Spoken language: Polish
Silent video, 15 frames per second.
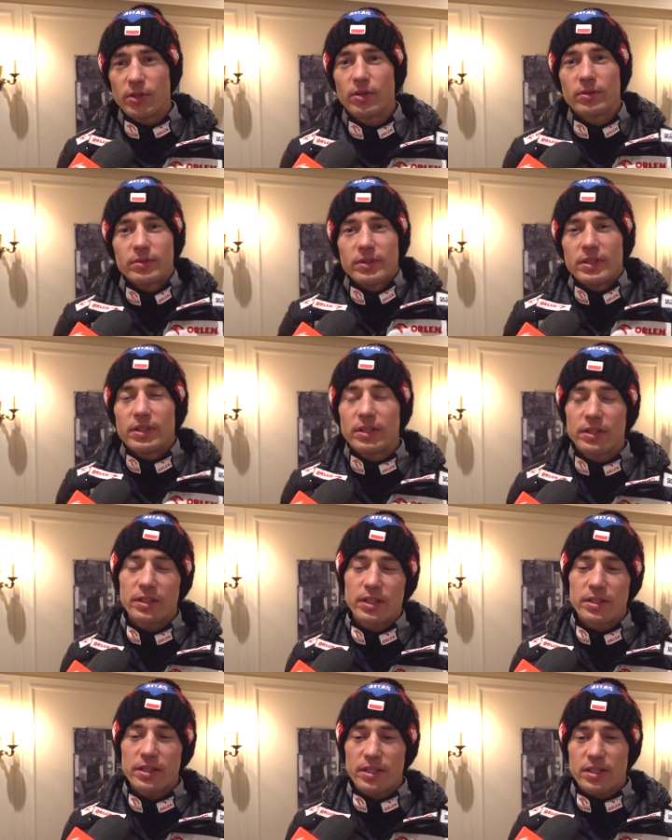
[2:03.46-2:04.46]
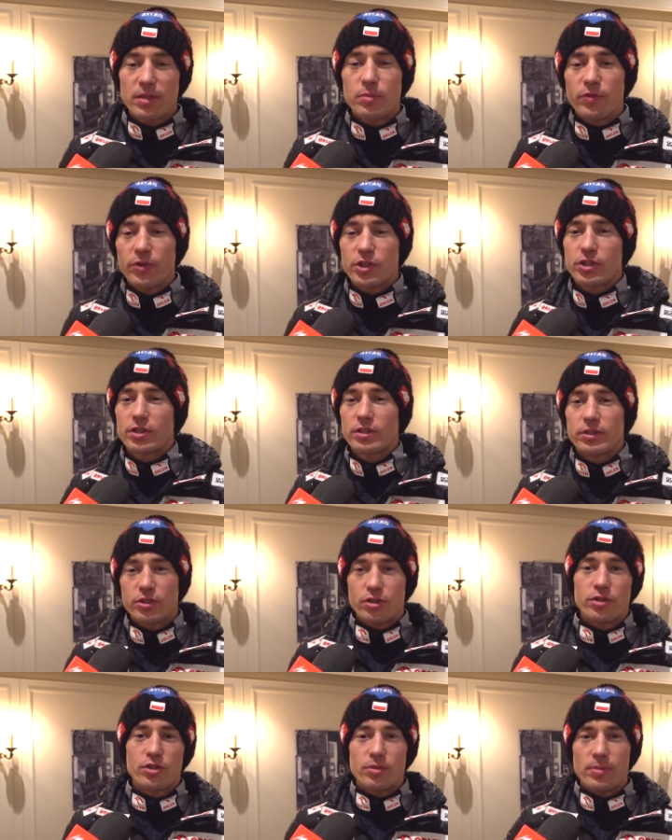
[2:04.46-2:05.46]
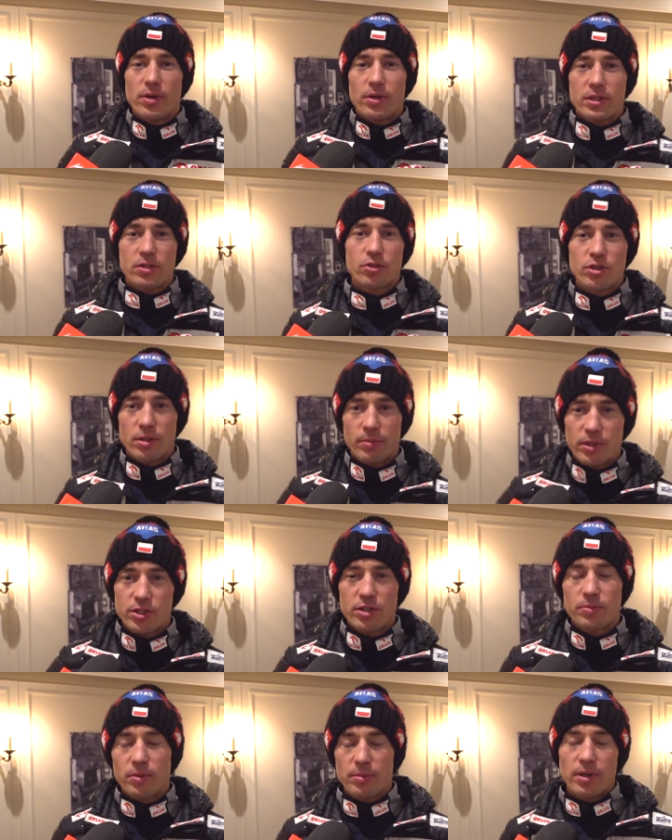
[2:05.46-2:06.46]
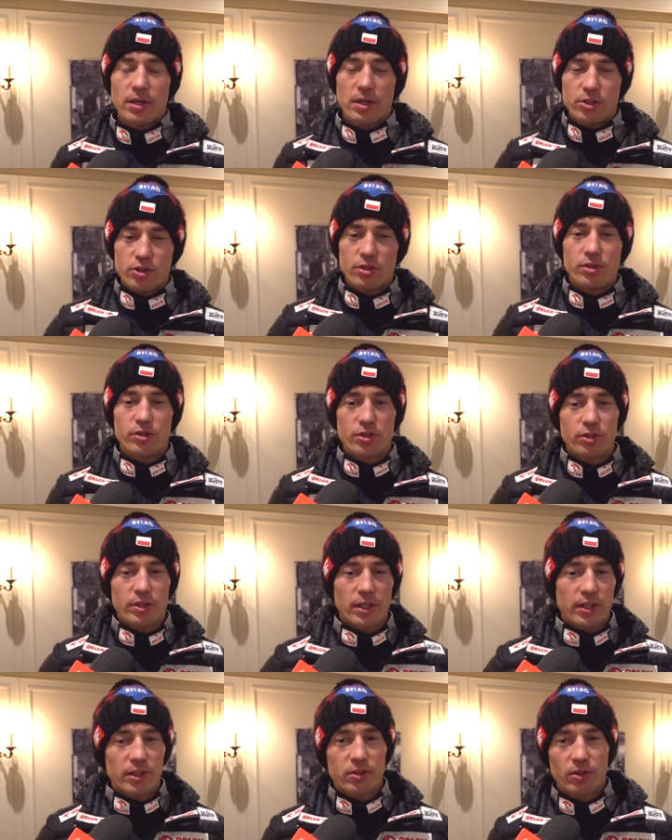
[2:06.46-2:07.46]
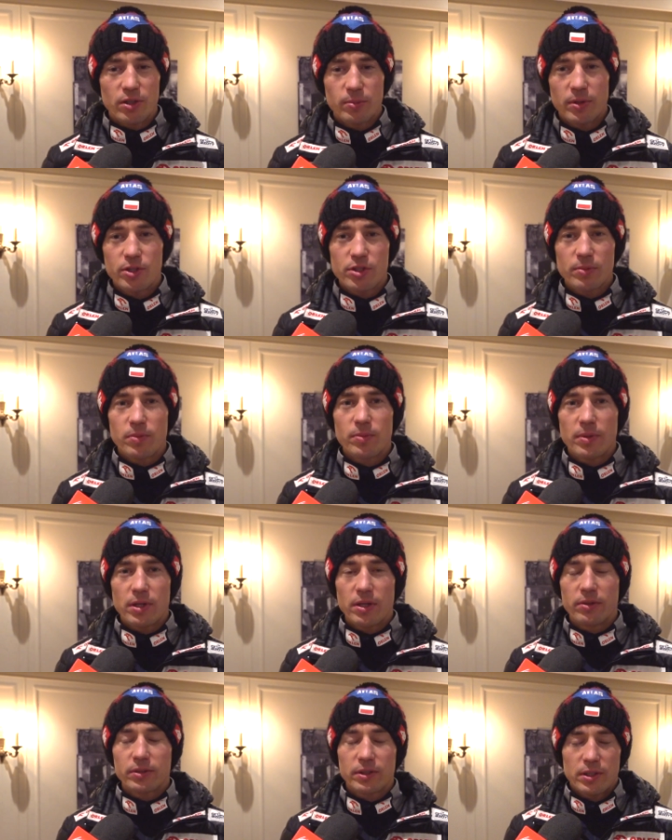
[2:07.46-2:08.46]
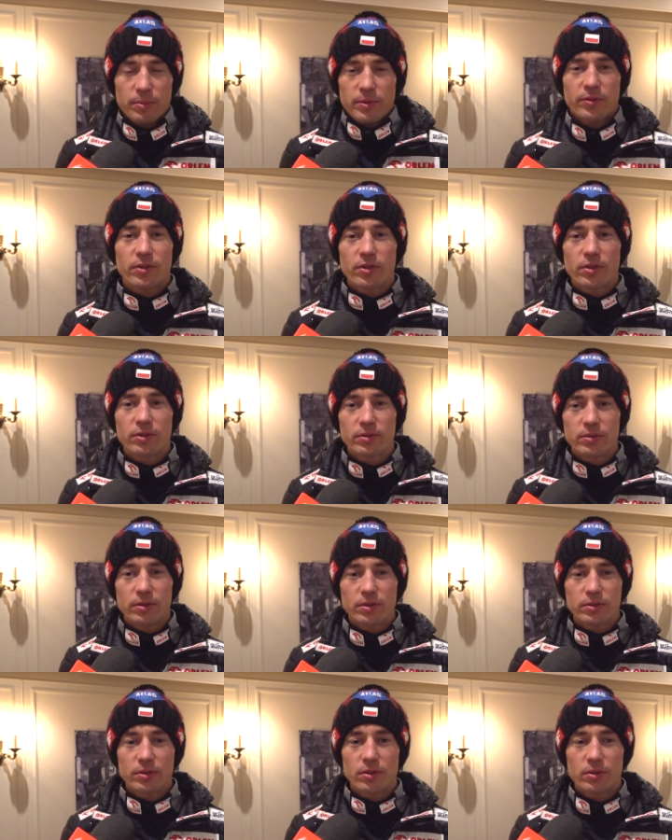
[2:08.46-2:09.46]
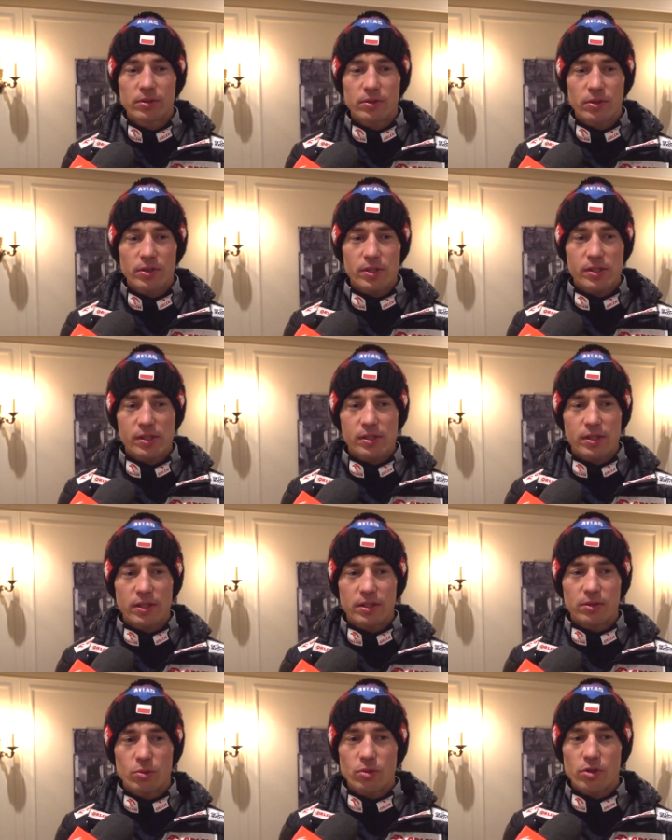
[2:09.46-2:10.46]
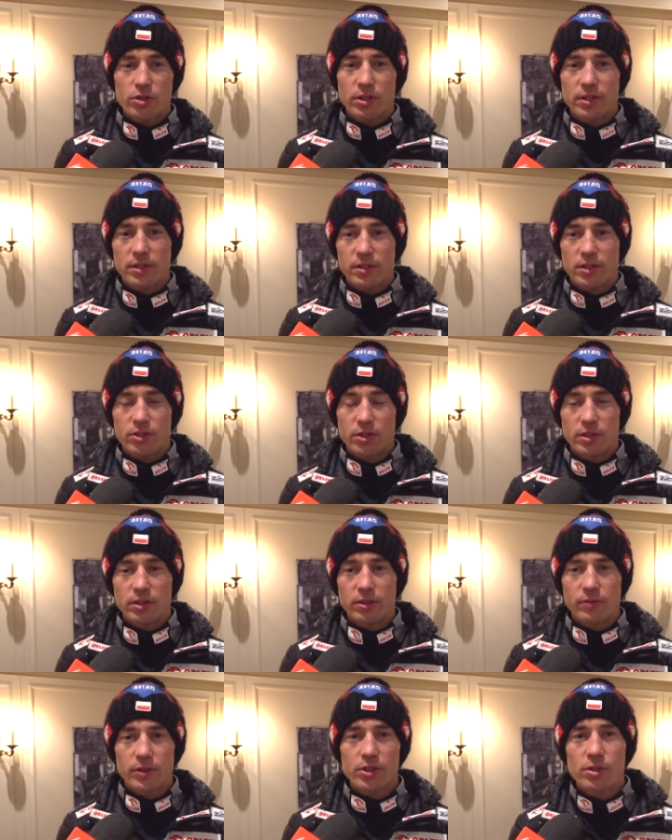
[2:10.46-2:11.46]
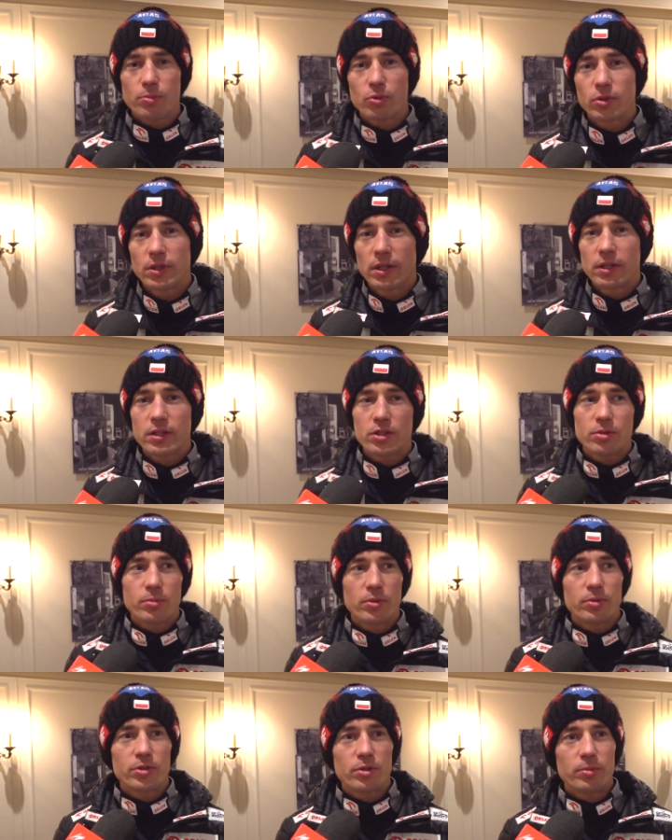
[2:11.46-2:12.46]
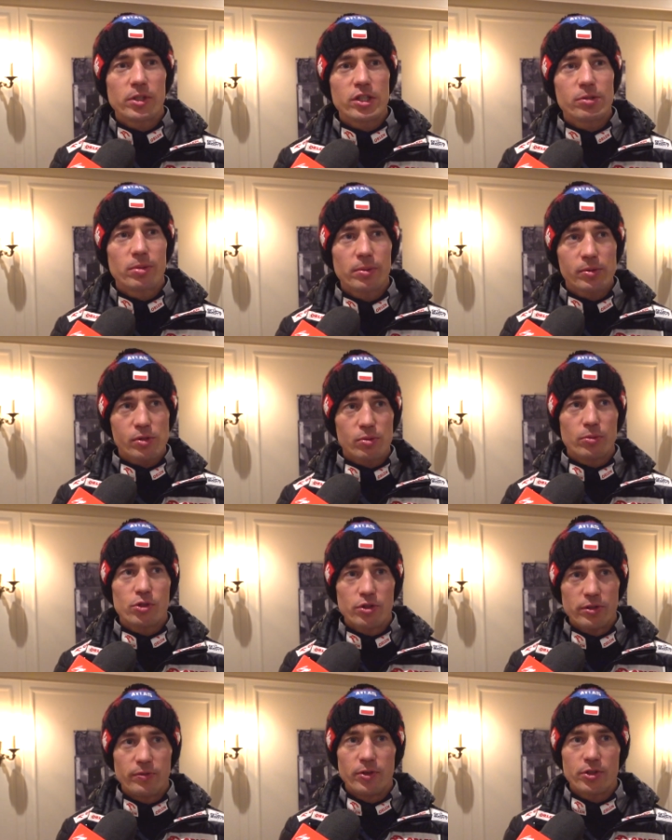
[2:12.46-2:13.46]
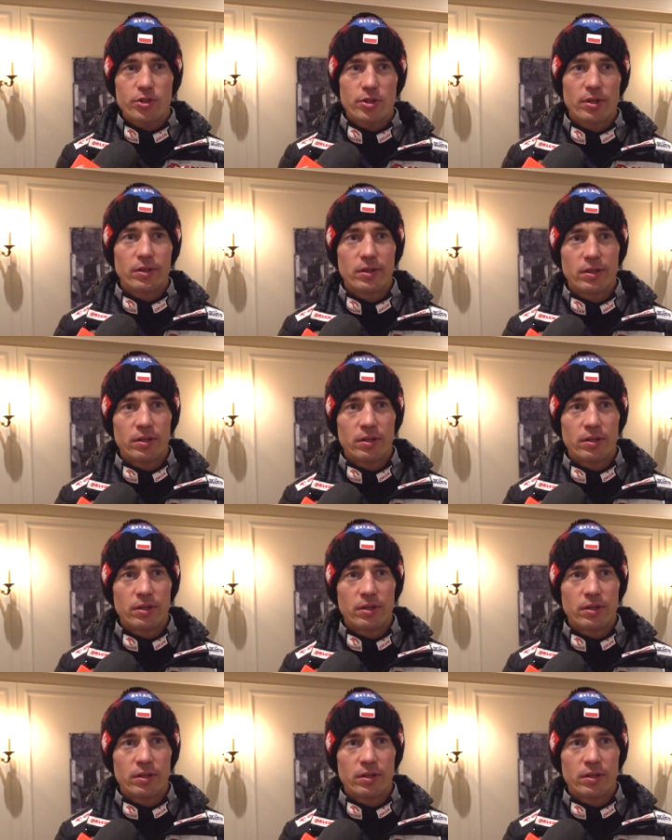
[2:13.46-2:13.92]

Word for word: No, nie, nie chcę mówić, czy, czy mała skocznia bardziej pomaga, czy, czy takie tory bardziej pomagają. Tak naprawdę no, no to, to jest e, drugorzędne znaczenie. No, ważne było dla nas, żeby, że mieliśmy po prostu możliwość e,